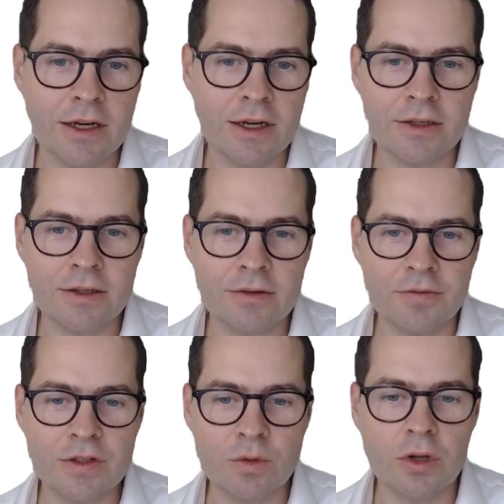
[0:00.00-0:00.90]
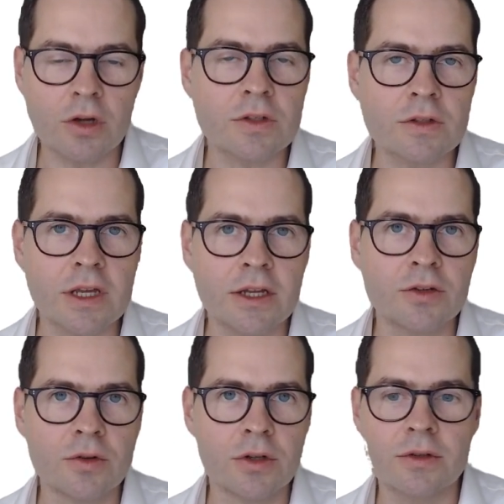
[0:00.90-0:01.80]
Die hatte ich versucht auch zu
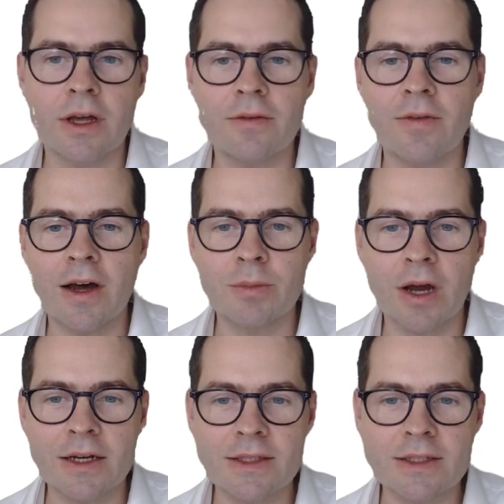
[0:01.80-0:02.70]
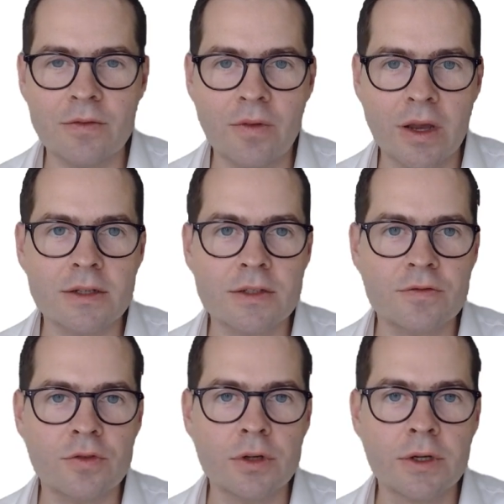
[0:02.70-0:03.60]
schedulen und da war bereits die Waitlist
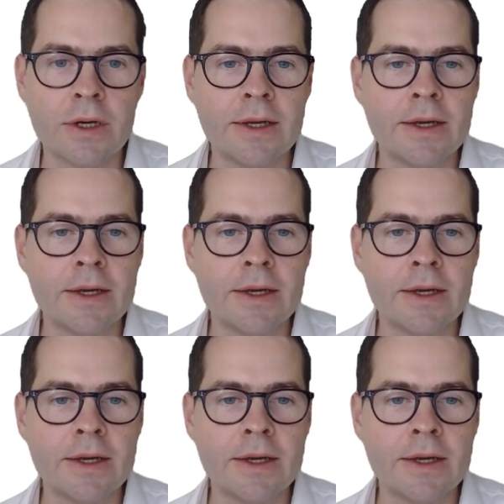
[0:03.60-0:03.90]
voll.